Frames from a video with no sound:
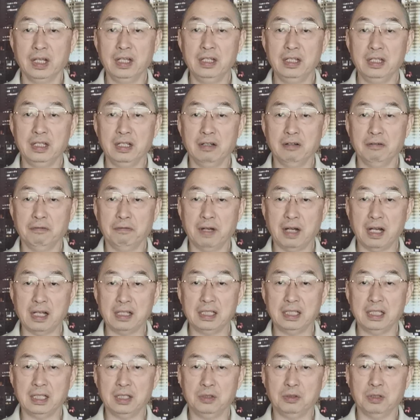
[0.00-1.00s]
给你一个
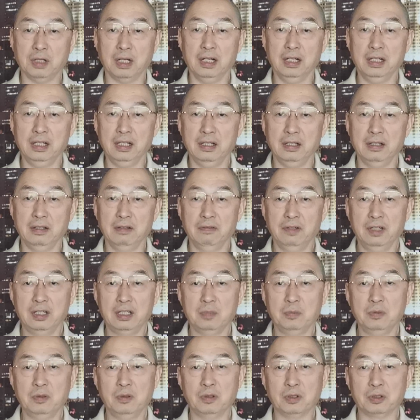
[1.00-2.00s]
发泄的权利。
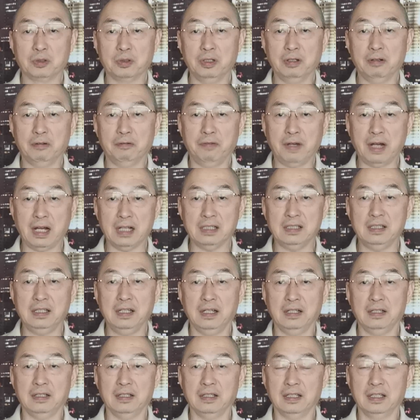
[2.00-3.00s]
为什么我说要发
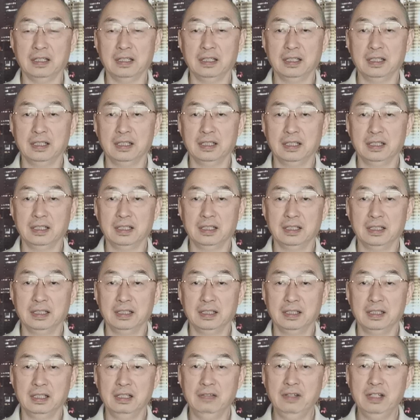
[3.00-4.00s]
泄呢？
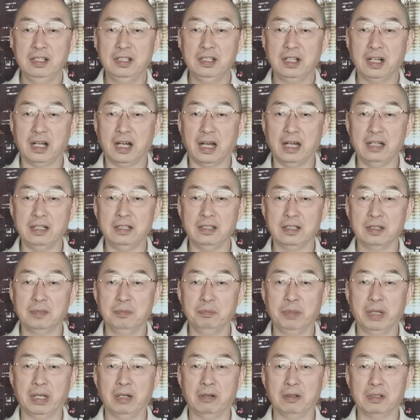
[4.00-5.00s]
因为这个还是
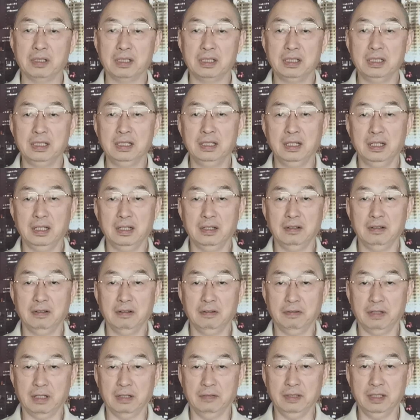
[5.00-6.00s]
跟佩洛西
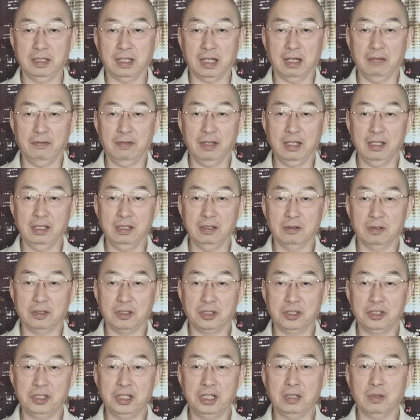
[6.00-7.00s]
访问台湾有
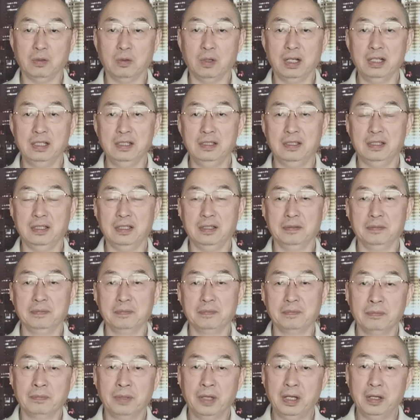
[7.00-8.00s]
直接的关系。
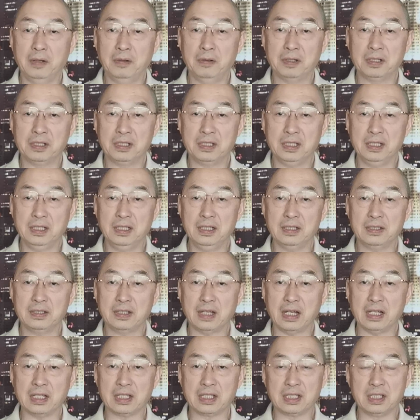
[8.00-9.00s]
佩洛西
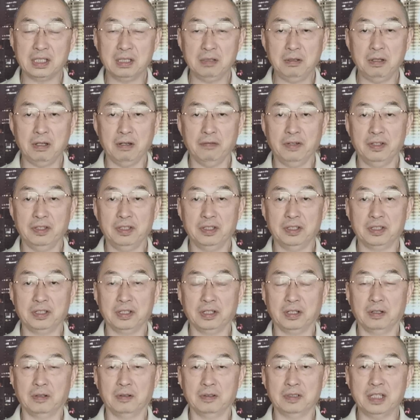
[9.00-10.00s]
在四月份的
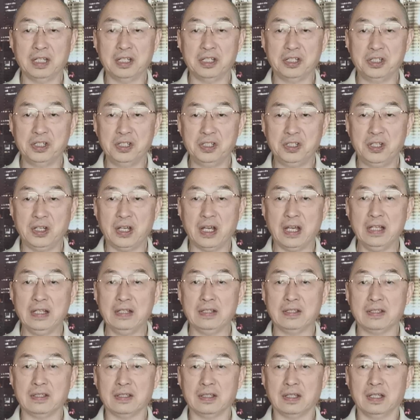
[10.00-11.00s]
时候，在之
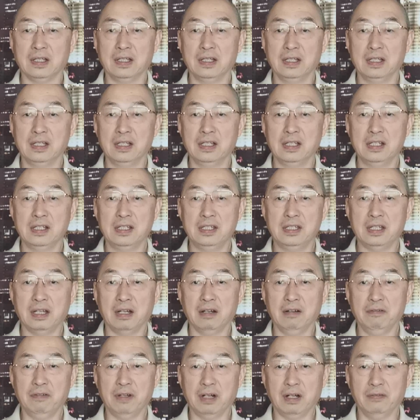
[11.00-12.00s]
前一次
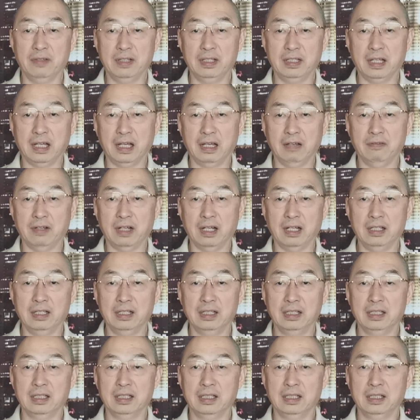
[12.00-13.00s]
想访问台
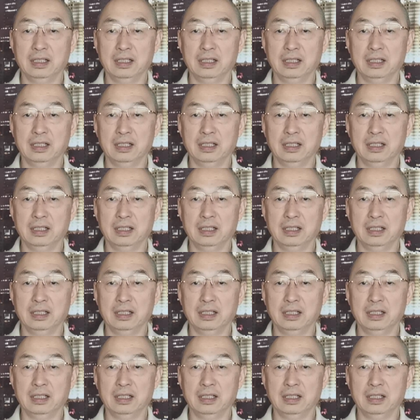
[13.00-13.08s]
湾，